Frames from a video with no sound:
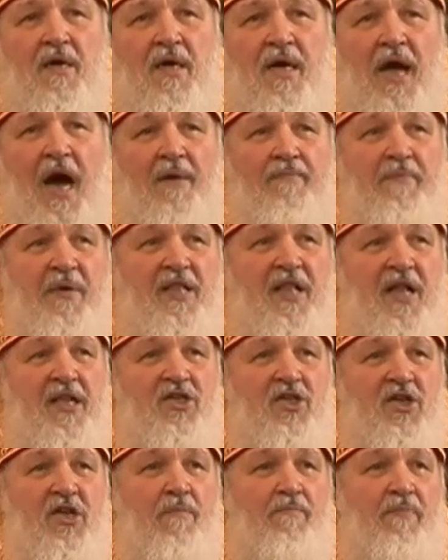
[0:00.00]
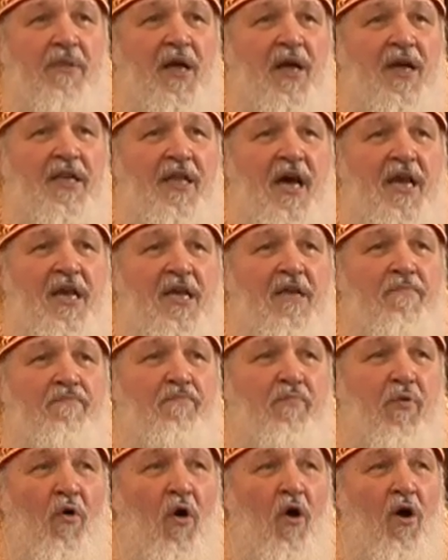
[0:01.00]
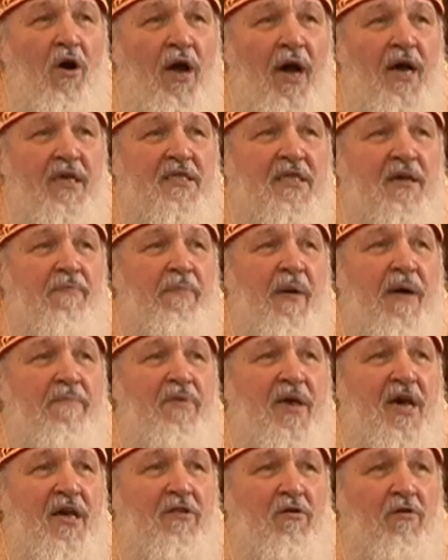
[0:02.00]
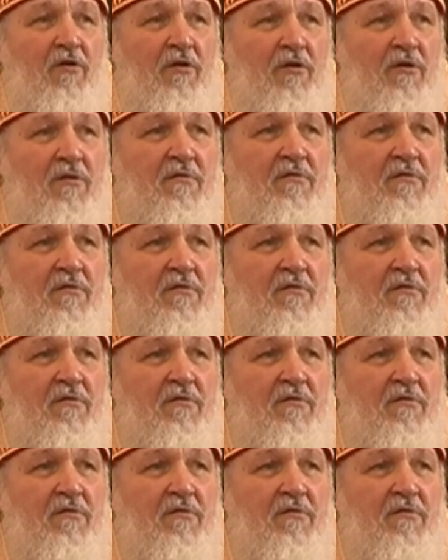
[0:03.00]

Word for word: Как мы должны благодарить Бога за победу?